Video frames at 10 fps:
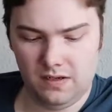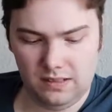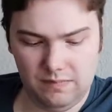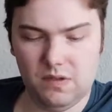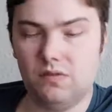Es
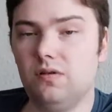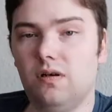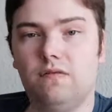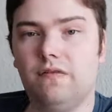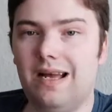gibt natürlich auch
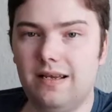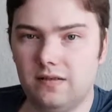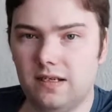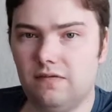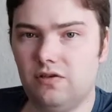eine freie
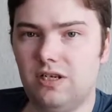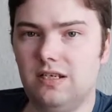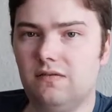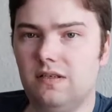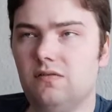Selfish
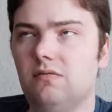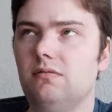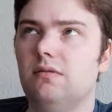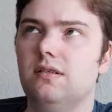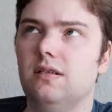X-Version
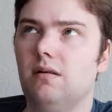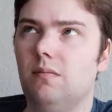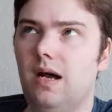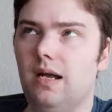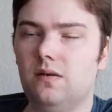oder sagen wir
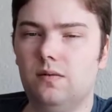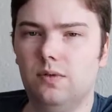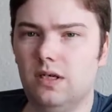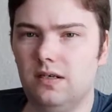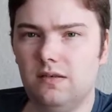mal eine
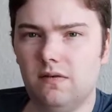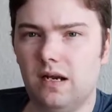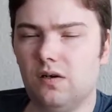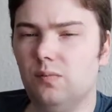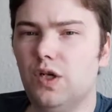Community,
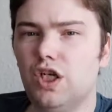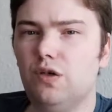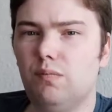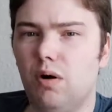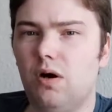ein
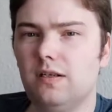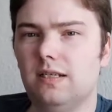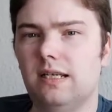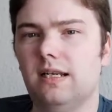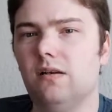Community-Port,
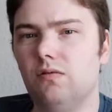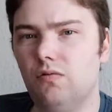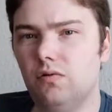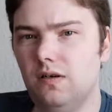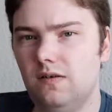der ja dann
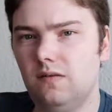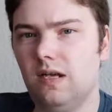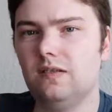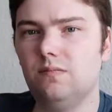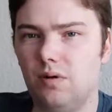ohne diesen
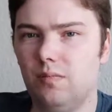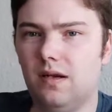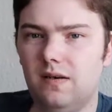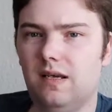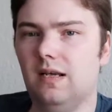ganzen
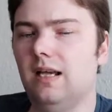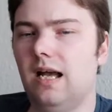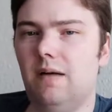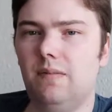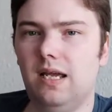proprietären
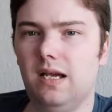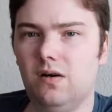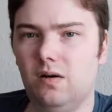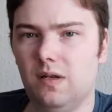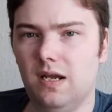Kram
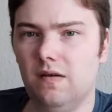daherkommt,